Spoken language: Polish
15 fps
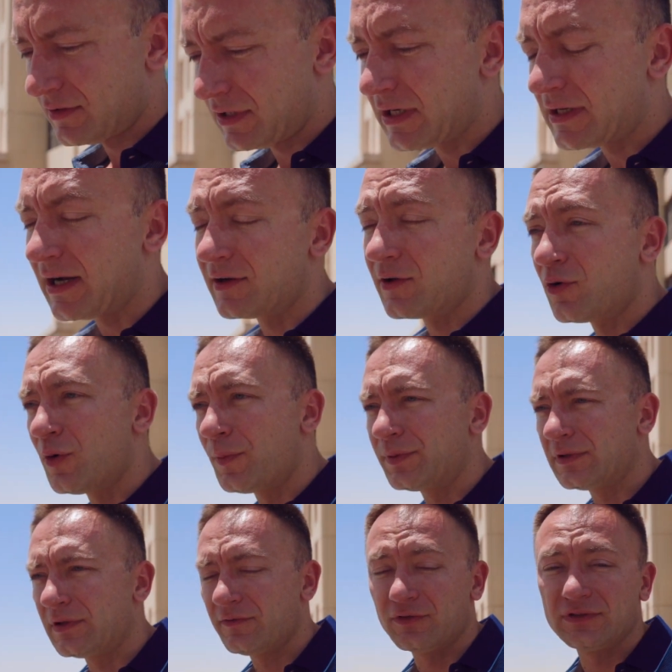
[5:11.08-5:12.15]
kilka grup,
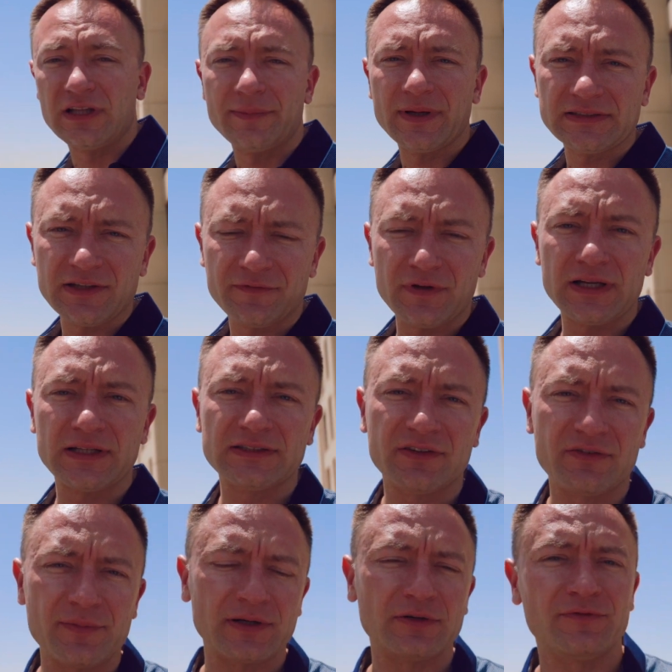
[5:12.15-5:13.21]
fundamenty
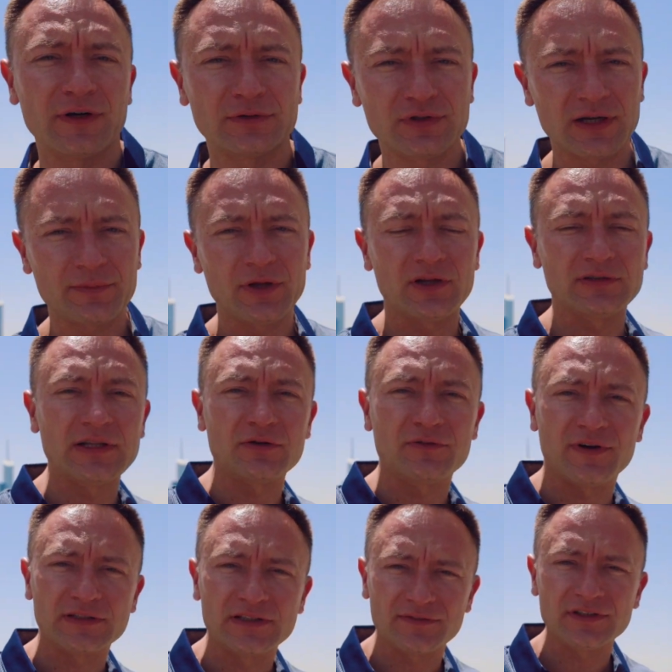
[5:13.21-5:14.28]
finansowe, manufakturę
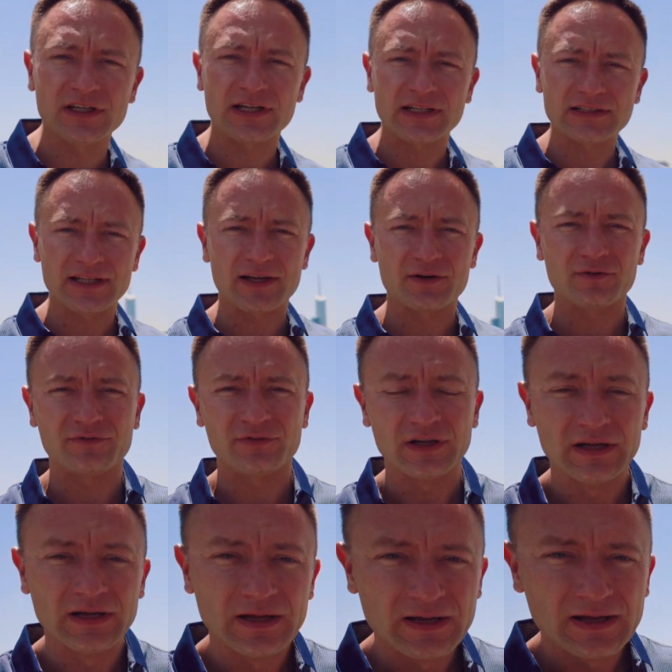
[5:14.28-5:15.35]
milionerów, aktywnych rentierów,
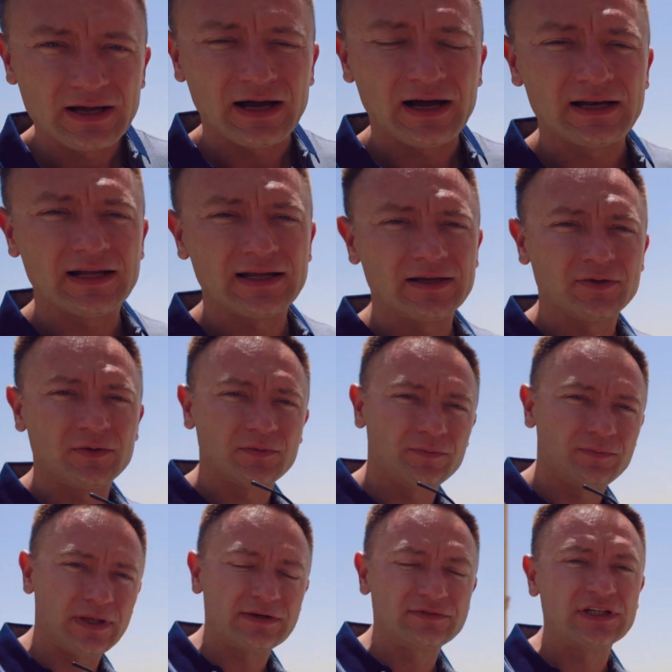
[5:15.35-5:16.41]
ale
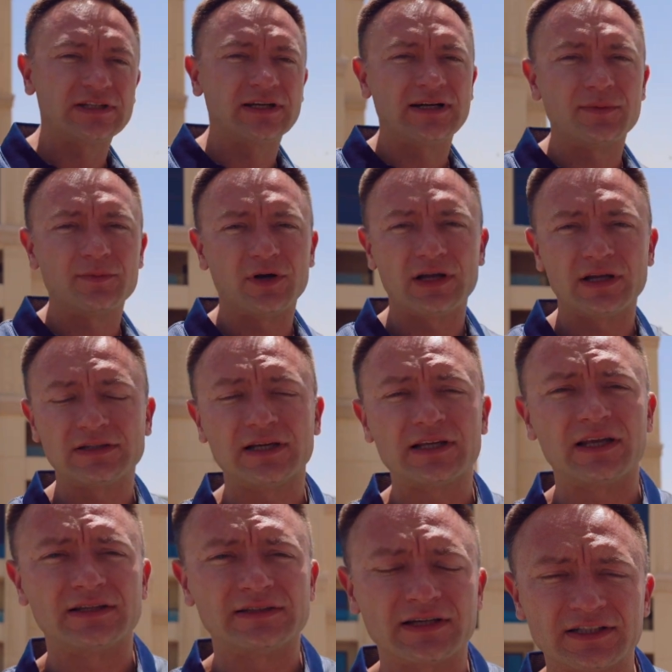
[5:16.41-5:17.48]
pierwsze taka moje,
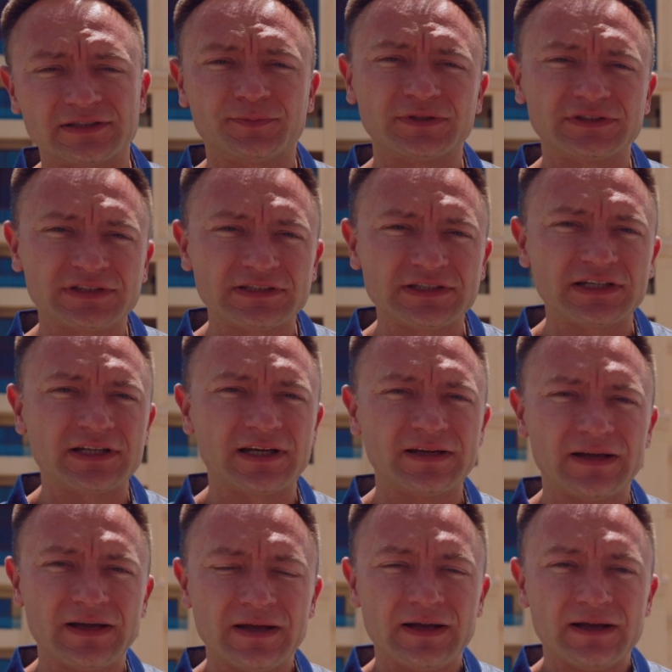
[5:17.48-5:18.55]
takie, takie
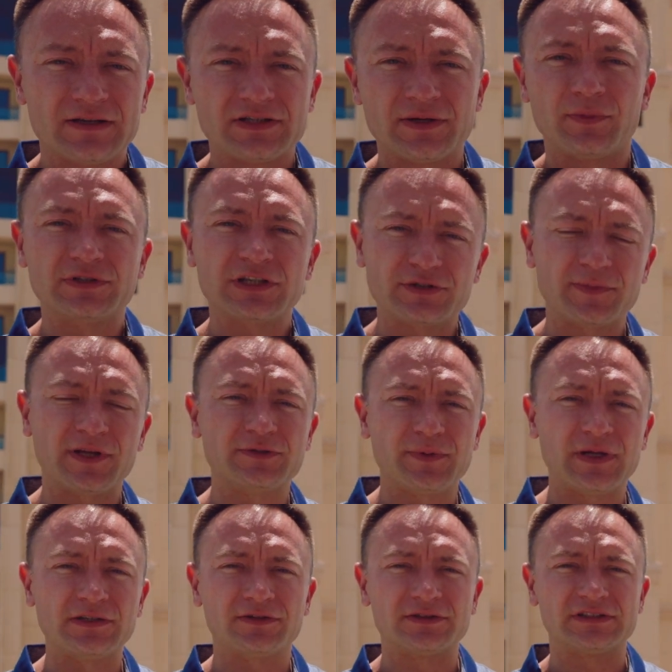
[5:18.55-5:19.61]
spostrzeżenie, że możesz mieć
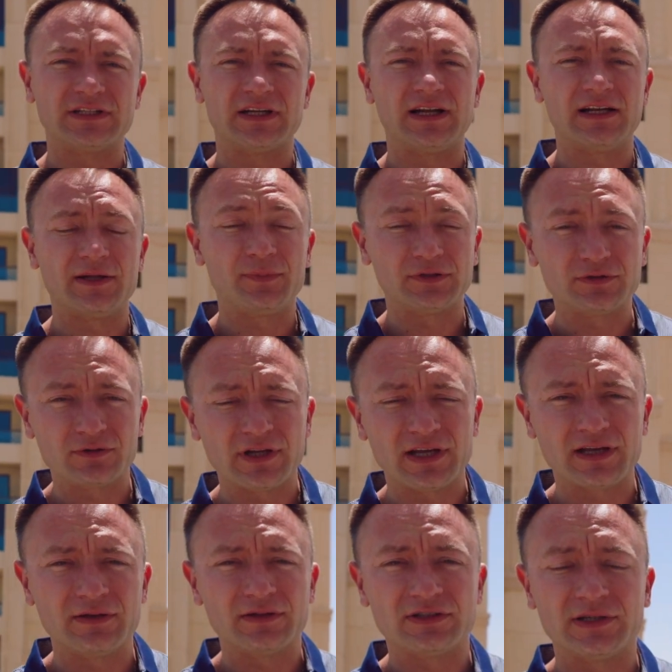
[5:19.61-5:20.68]
pieniądze, ale po
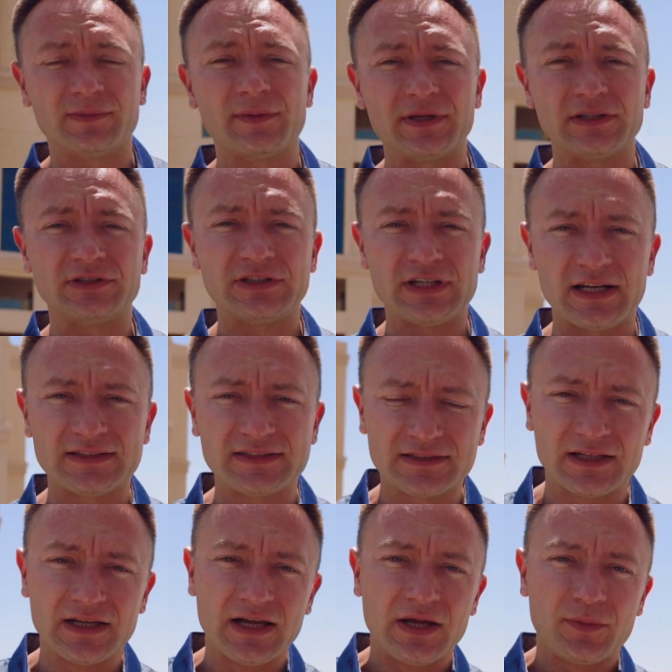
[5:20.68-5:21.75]
drugie trzeba mieć
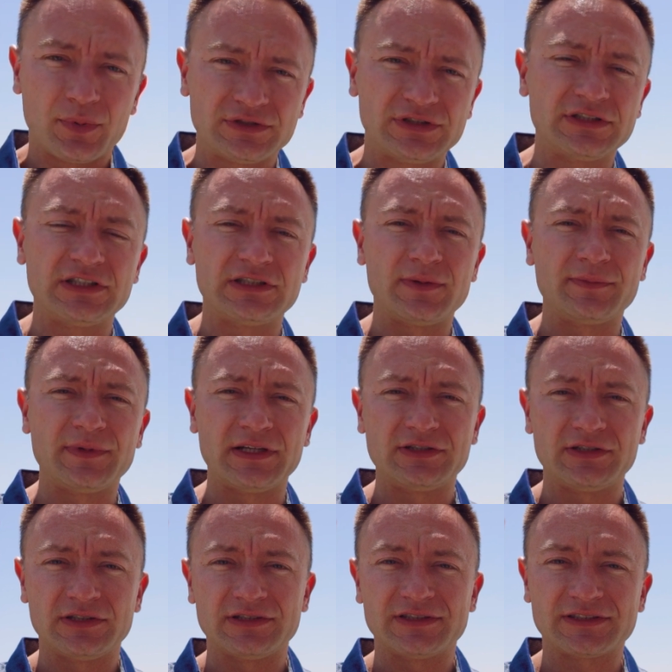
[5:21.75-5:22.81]
czas, po trzecie trzeba
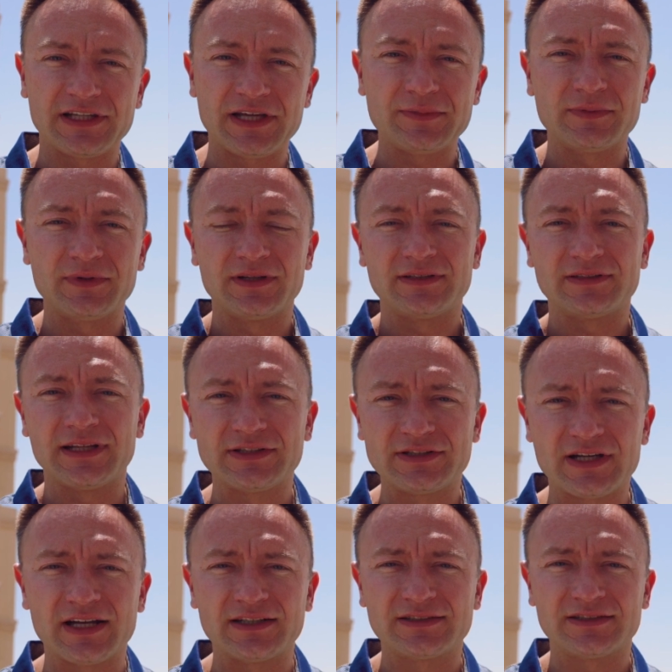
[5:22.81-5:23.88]
mieć z kim ten
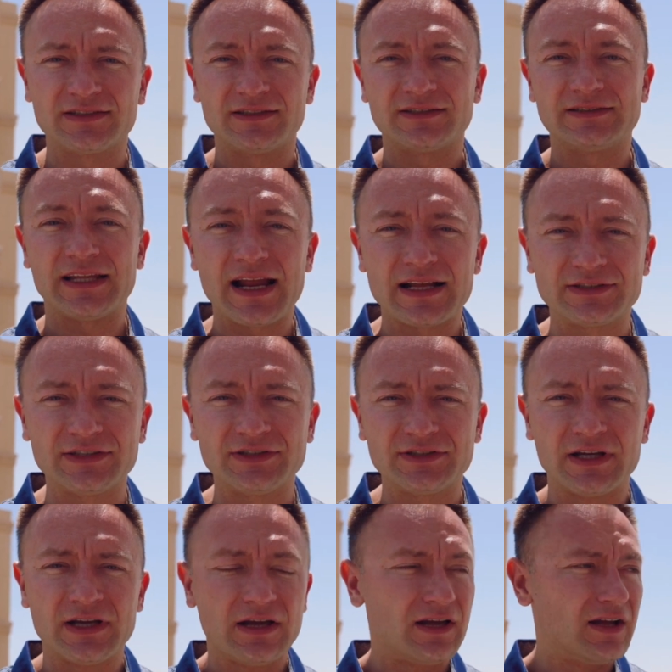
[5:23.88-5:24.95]
czas tracić.